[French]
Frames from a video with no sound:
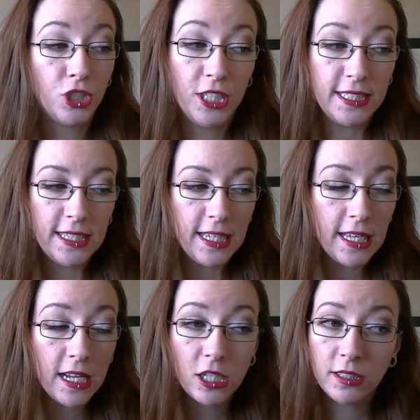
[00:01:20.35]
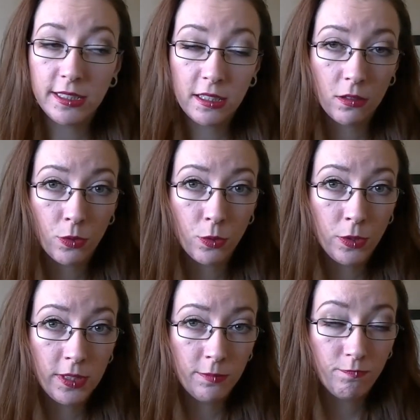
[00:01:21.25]
J'ai essayé là
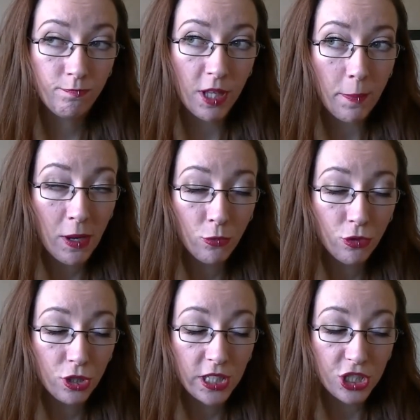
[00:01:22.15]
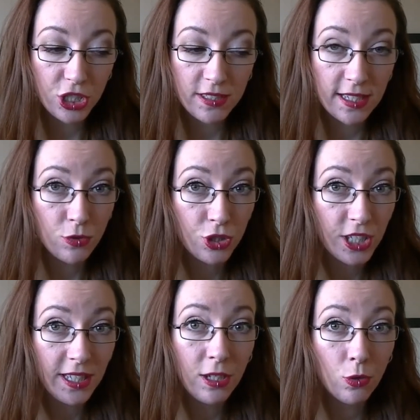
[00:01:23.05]
de, il n'y a pas longtemps d'acheter celle de
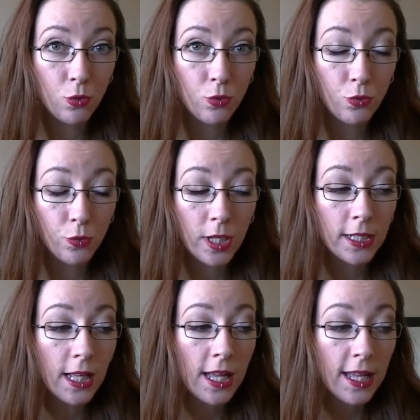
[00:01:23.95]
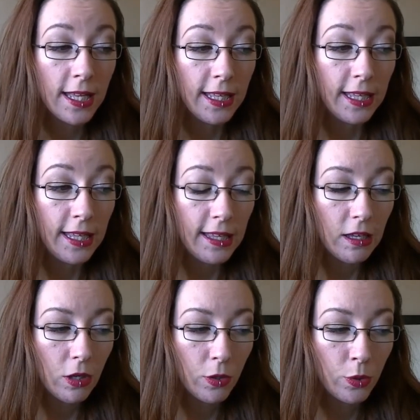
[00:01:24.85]
chez Kiko
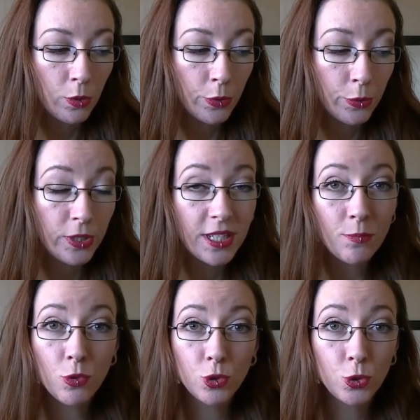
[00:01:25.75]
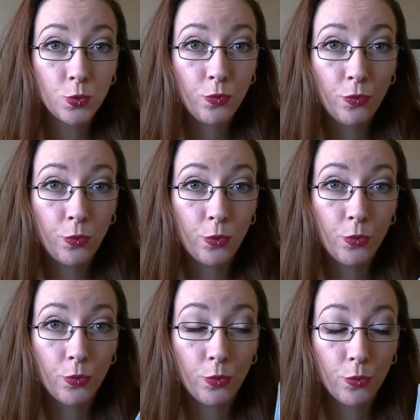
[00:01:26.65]
et euh, honnêtement je trouve
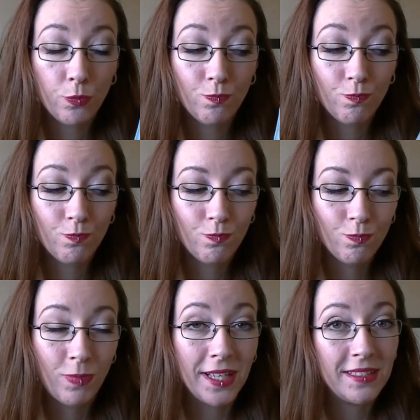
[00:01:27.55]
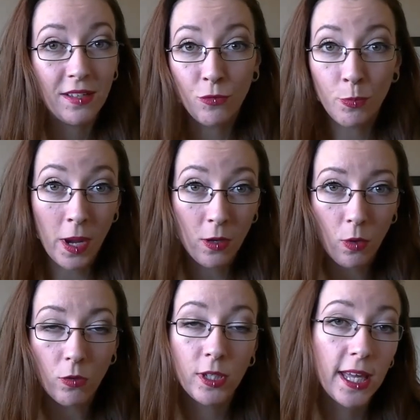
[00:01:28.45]
que bah ça vaut pas
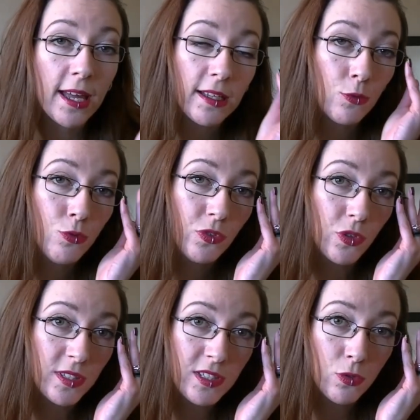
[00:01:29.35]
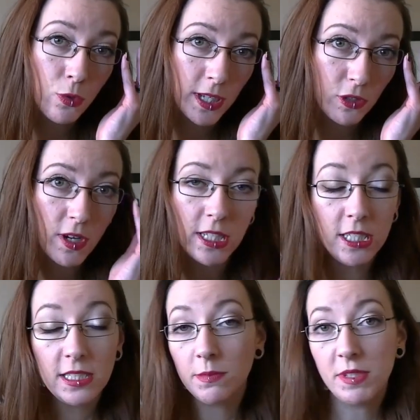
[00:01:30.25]
quoi. Ok elle coûte
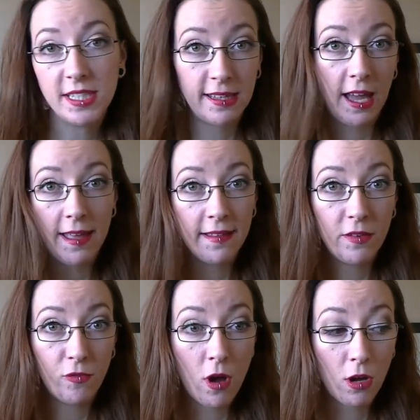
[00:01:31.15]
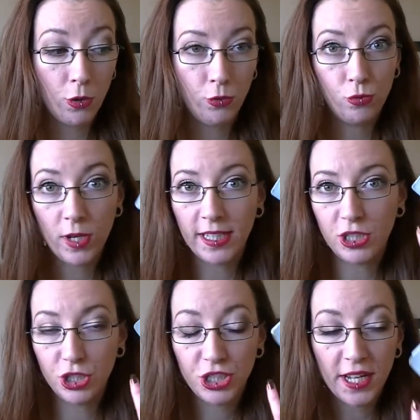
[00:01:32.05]
6,90€ mais ça n'a rien à voir euh, du coup avec
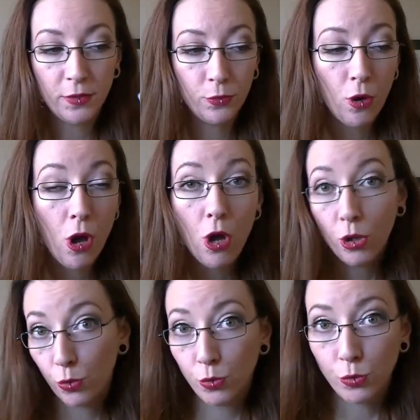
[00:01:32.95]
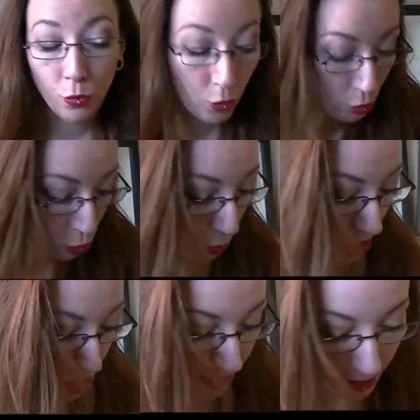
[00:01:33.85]
les Shiseido que euh, je
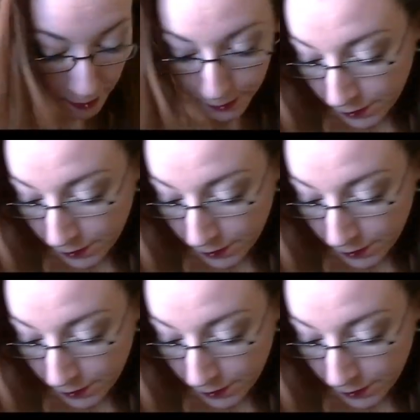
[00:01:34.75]
rachèterai.